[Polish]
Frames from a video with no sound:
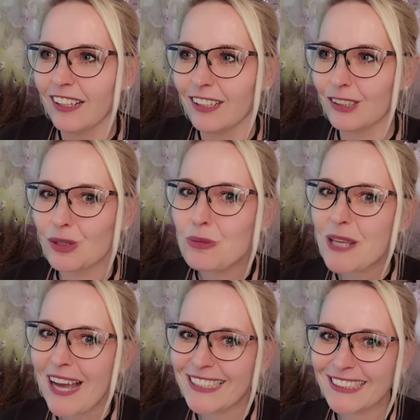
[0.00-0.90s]
lub
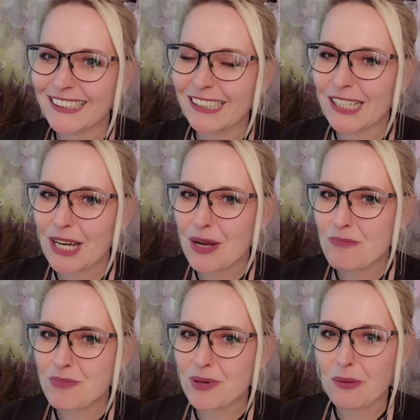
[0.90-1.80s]
jakichś
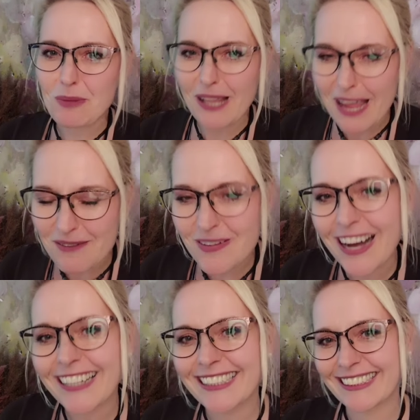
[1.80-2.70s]
e,
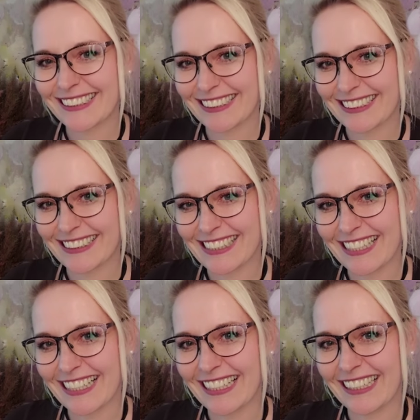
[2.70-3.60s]
problemach
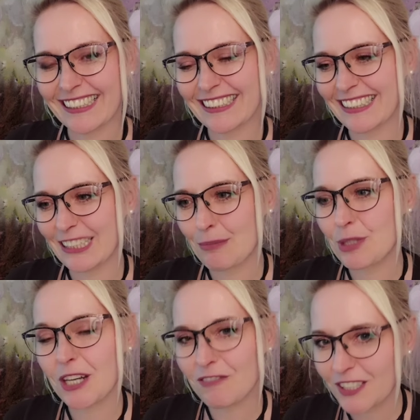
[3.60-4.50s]
e, i
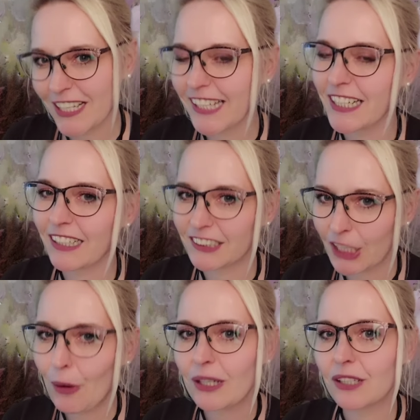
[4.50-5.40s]
przewinieniach
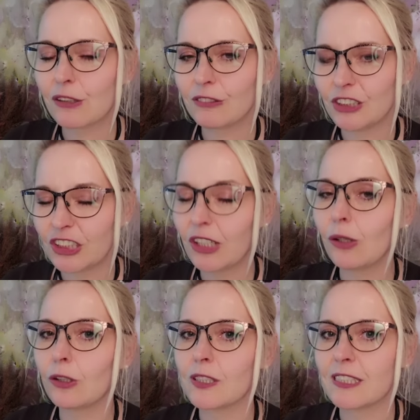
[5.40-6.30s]
ciała kierowniczego
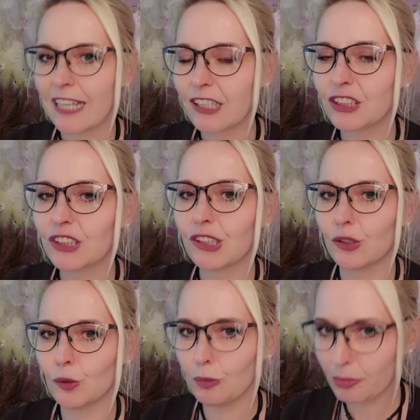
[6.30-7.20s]
starszych
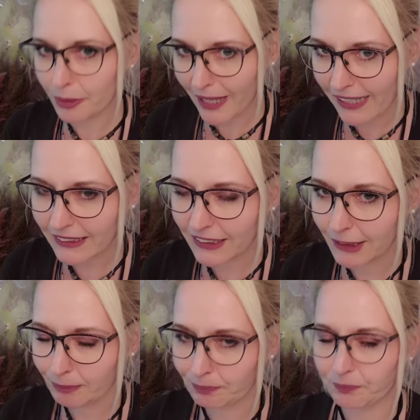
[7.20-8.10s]
lub braci,
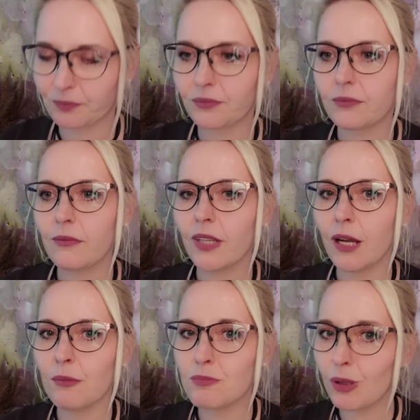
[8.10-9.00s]

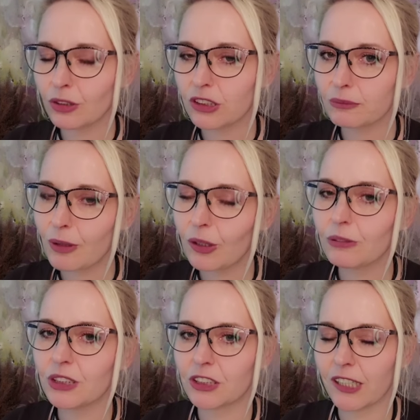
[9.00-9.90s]
może,
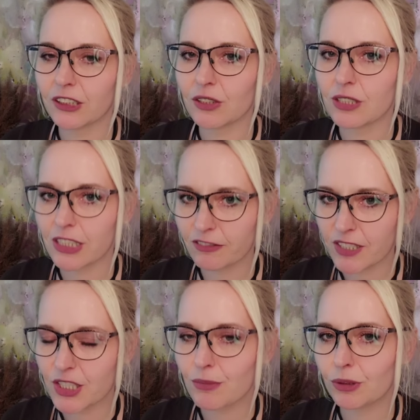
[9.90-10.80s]
mogą Cię czekać
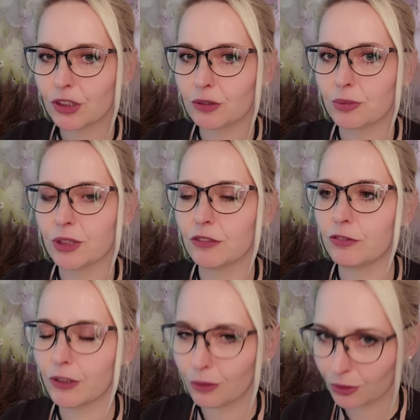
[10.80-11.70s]
konsekwencje, możesz być
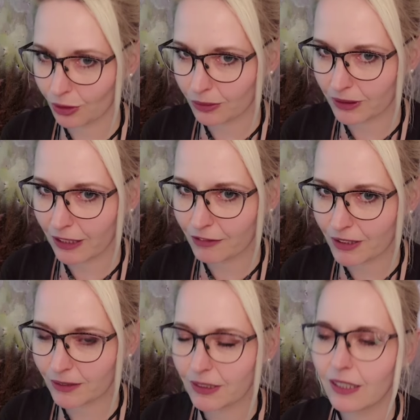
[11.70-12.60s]
wykluczony nawet,